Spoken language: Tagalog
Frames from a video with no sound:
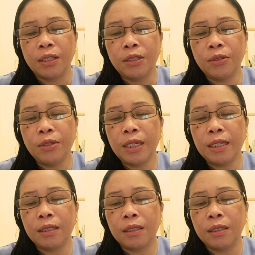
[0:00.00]
You
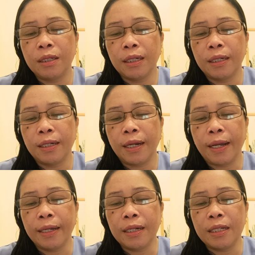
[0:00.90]
need
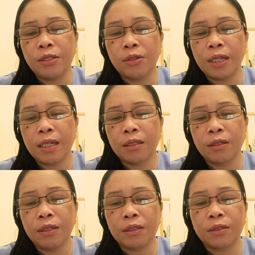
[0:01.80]
uh, an
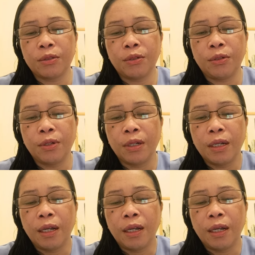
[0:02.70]
educator to,